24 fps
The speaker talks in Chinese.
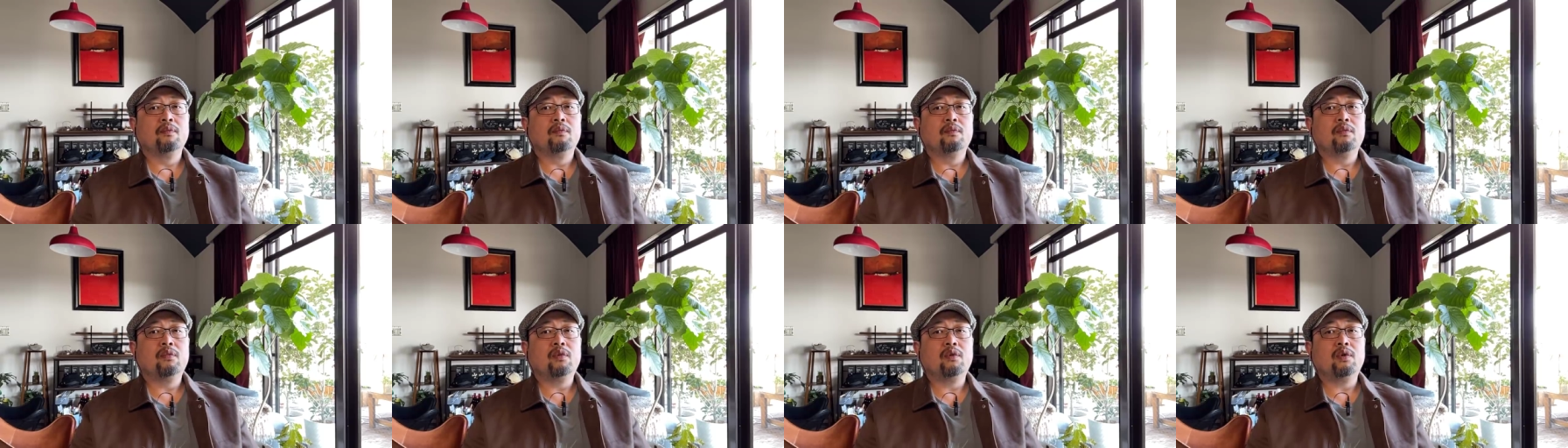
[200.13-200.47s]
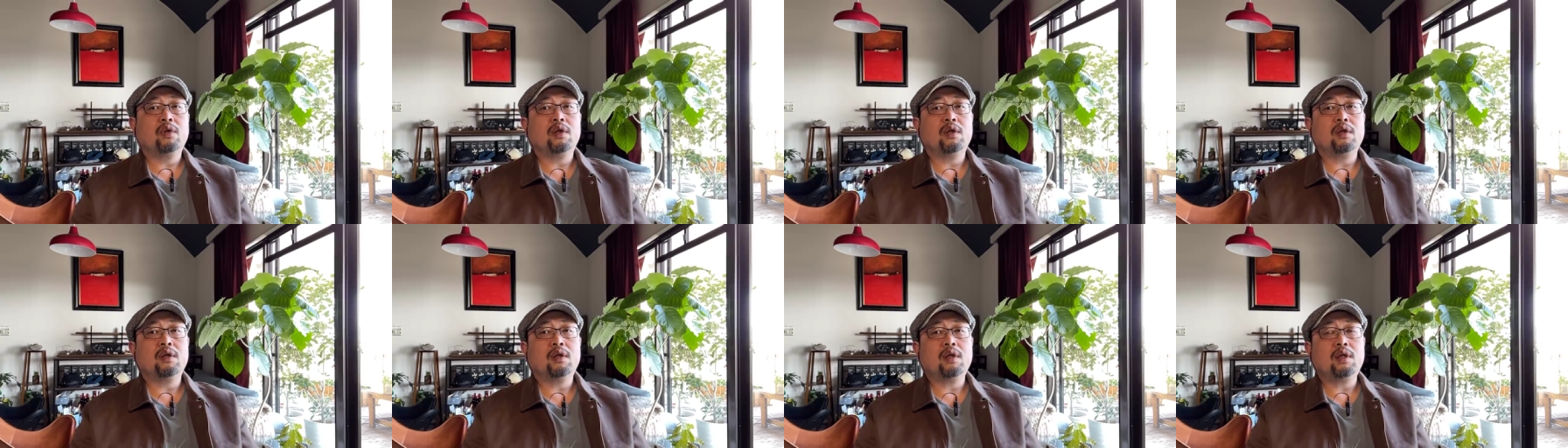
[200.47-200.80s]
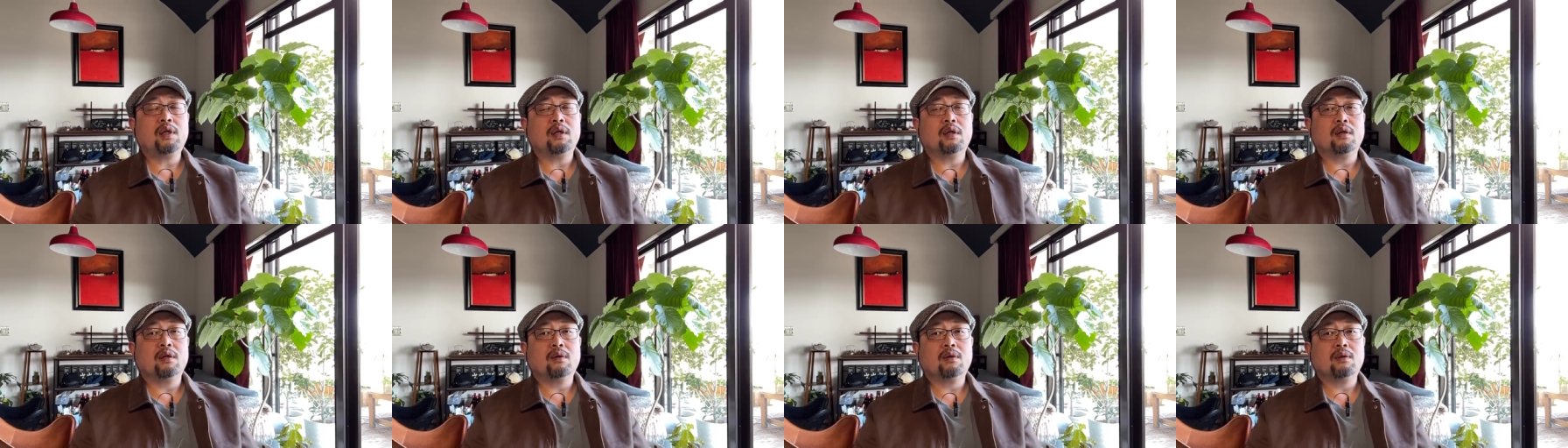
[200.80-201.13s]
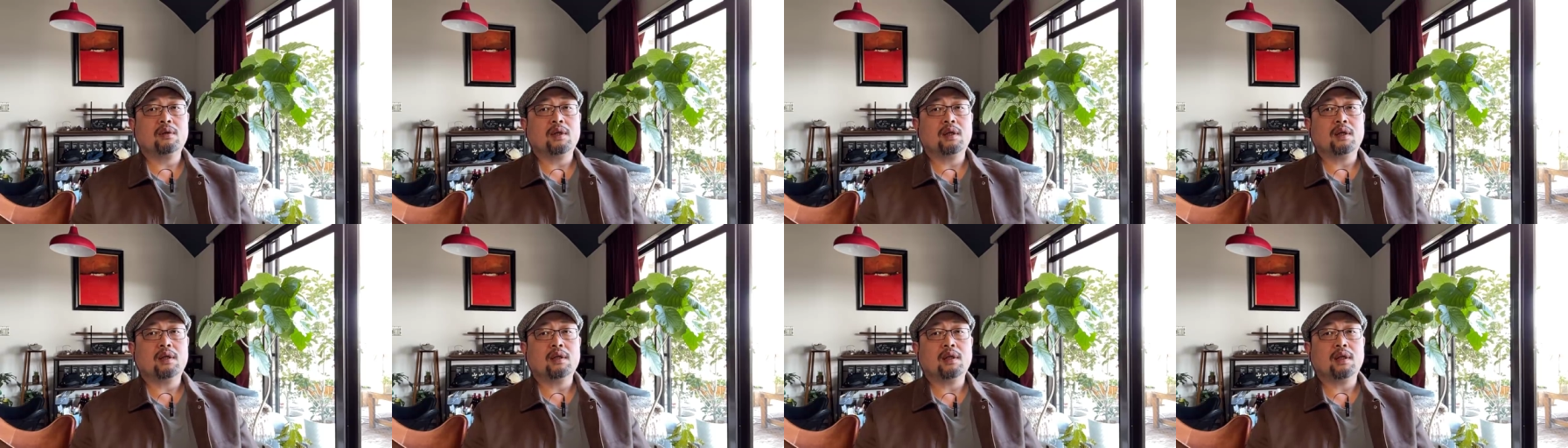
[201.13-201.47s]
不合格以后
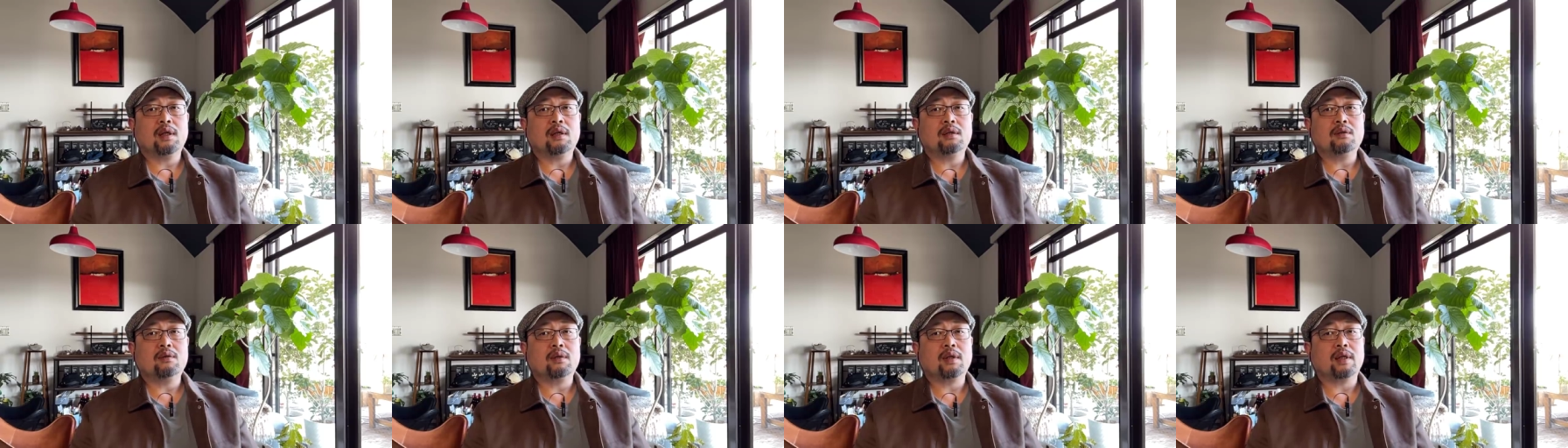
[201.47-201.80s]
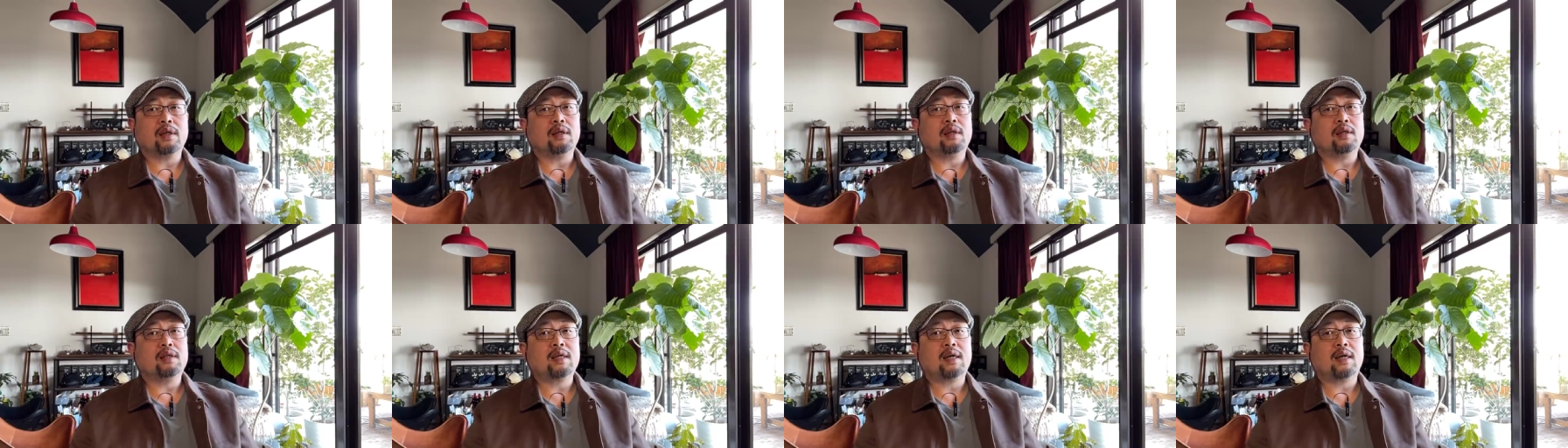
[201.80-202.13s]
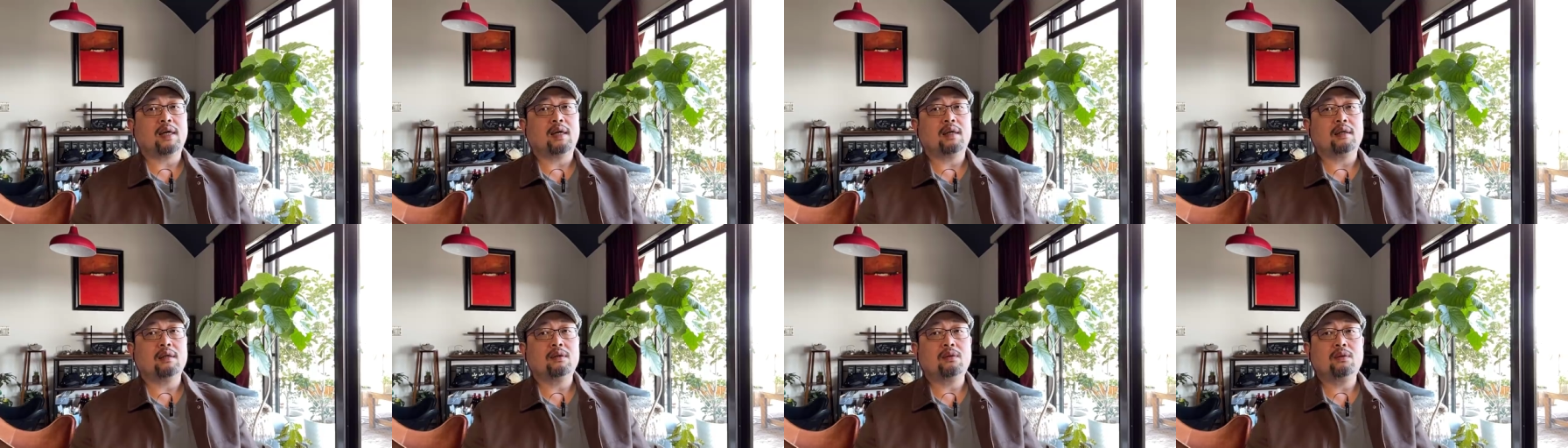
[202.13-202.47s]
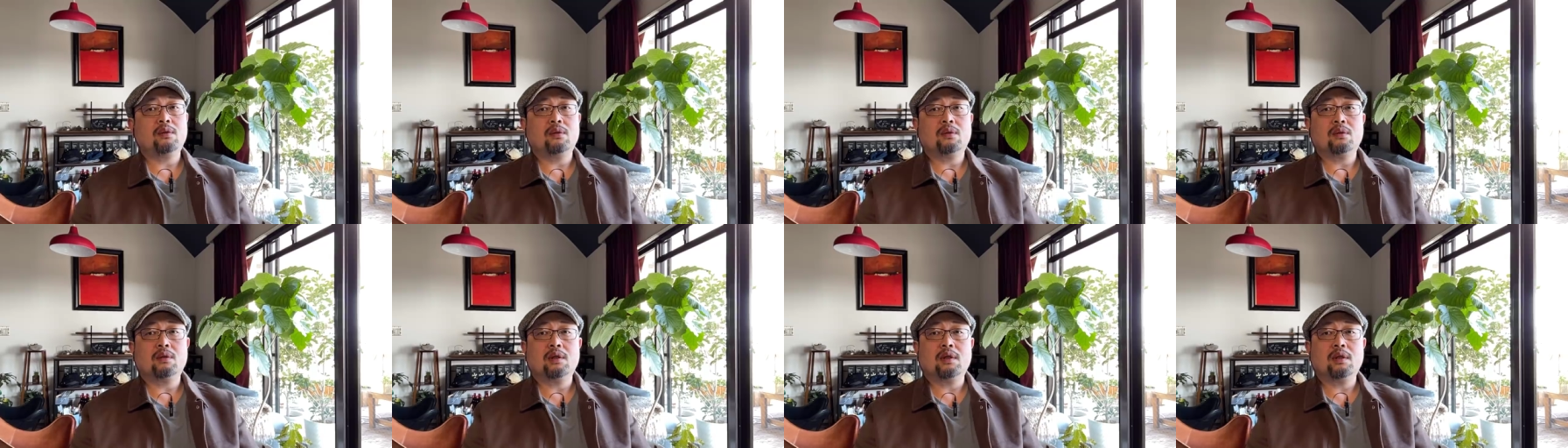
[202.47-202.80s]
呢，那就给他查，就
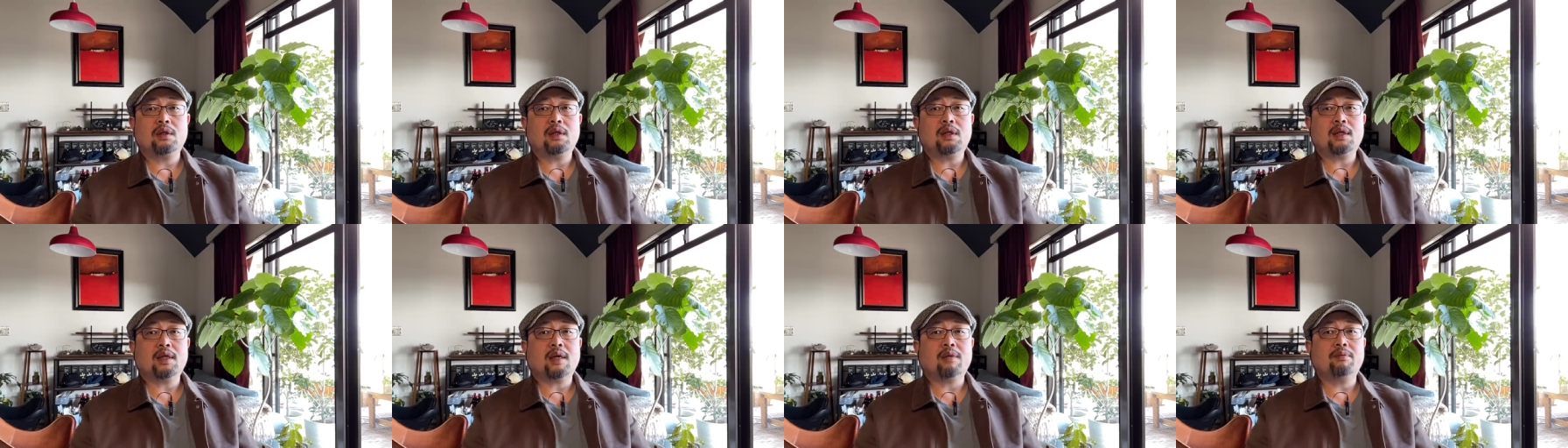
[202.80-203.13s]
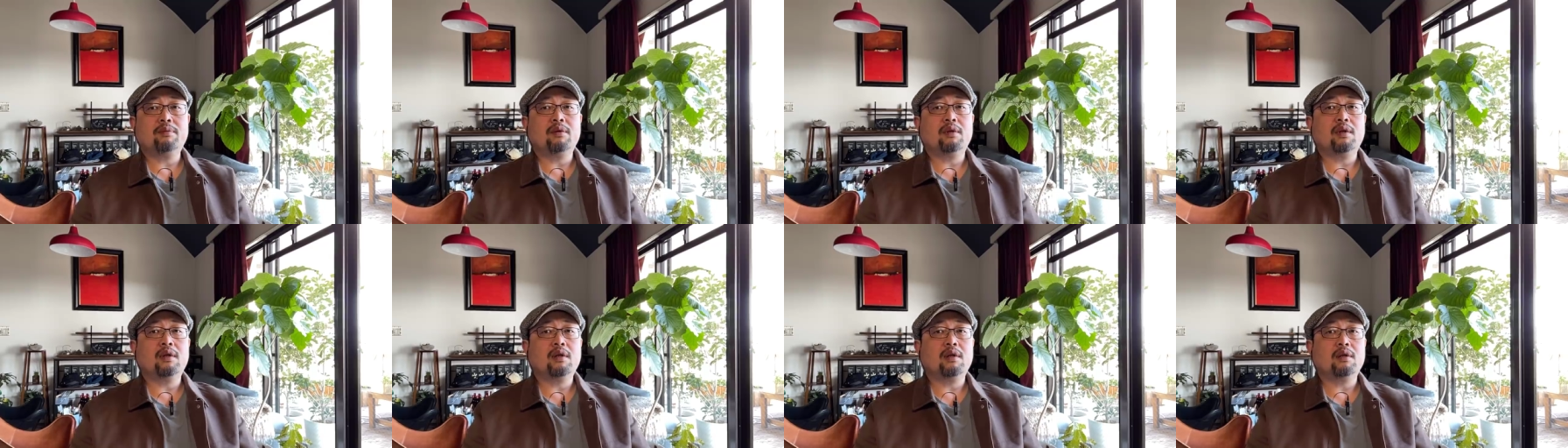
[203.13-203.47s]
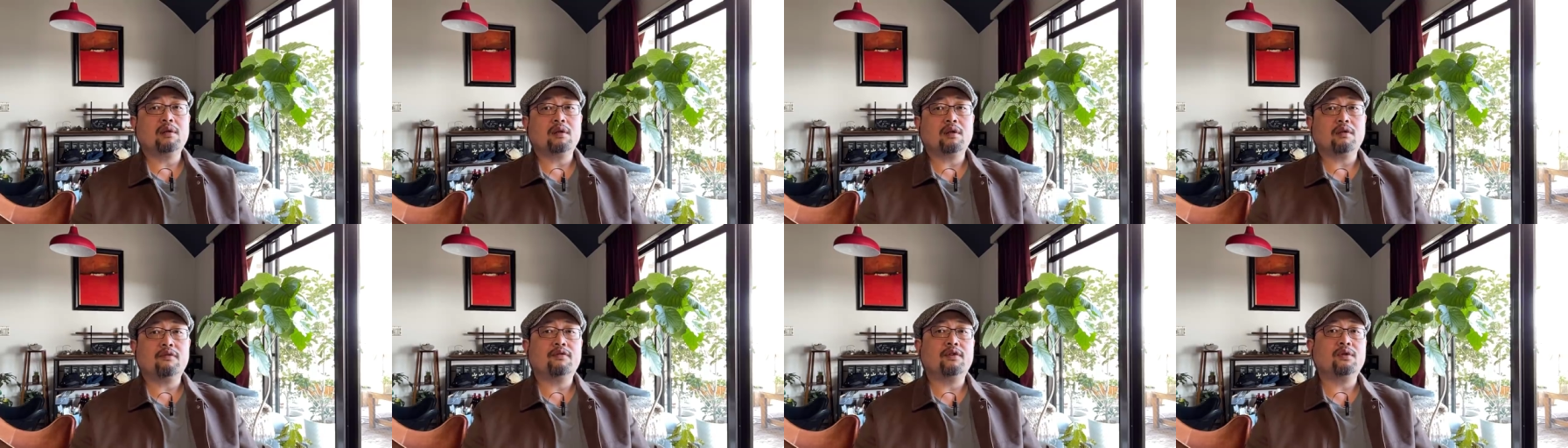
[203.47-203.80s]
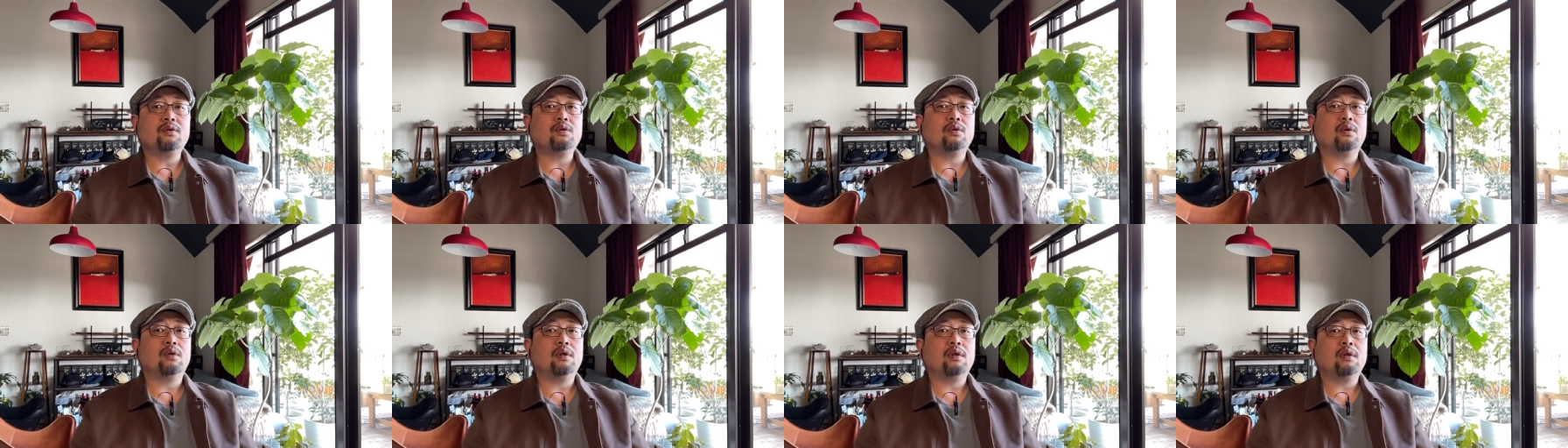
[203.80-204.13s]
是说一查不合格就给
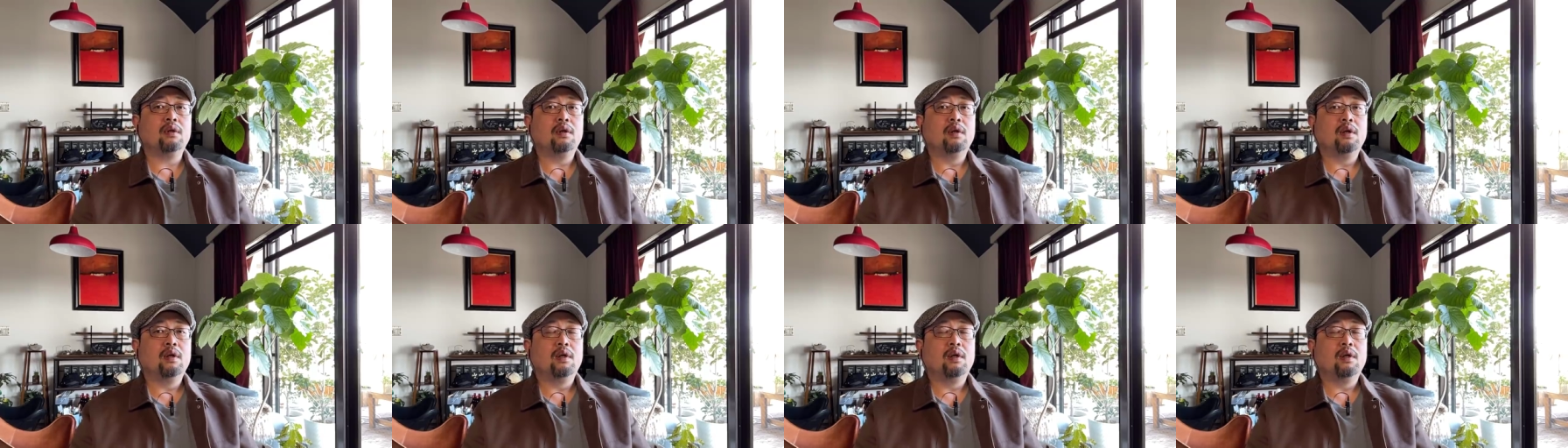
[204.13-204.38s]
封存，